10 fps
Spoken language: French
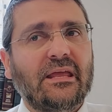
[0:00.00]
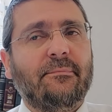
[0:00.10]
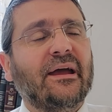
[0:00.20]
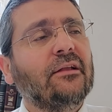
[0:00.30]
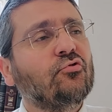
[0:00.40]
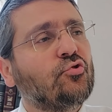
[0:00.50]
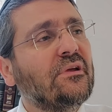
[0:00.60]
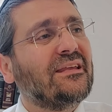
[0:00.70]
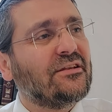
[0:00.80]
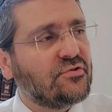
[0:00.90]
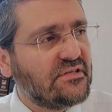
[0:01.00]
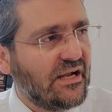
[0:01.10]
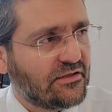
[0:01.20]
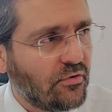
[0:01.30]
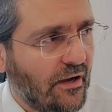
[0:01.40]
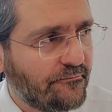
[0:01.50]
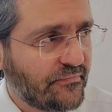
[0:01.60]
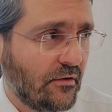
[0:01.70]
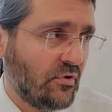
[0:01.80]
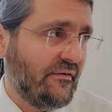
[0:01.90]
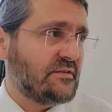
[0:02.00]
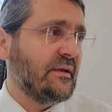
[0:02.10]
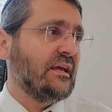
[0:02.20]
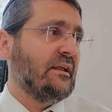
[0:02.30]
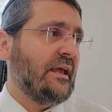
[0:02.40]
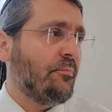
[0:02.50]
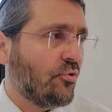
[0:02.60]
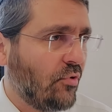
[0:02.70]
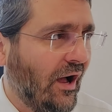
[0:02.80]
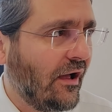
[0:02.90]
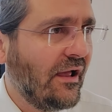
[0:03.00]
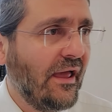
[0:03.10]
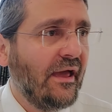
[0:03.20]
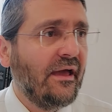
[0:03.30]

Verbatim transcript: Il n'y a pas écrit tout celui qui étudie la Torah. On avait expliqué hier pourquoi.